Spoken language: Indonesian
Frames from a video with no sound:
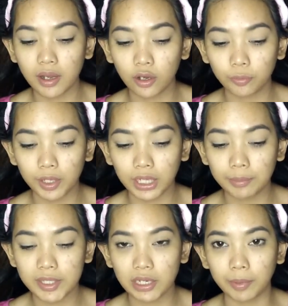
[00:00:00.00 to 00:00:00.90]
aku
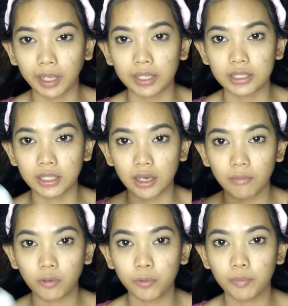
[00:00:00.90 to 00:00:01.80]
bilang bisa dipakai siang
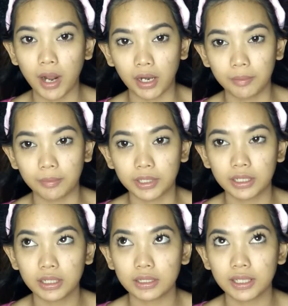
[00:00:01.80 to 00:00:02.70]
maupun malam
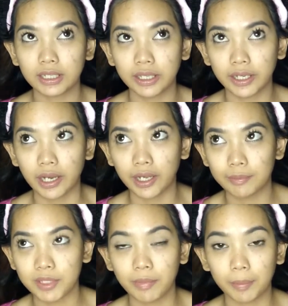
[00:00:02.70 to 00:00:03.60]
jadi skincare
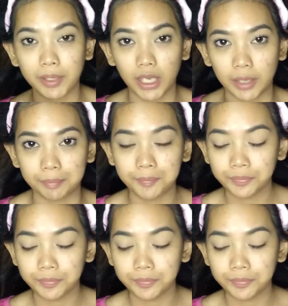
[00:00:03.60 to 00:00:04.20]
AM sama PM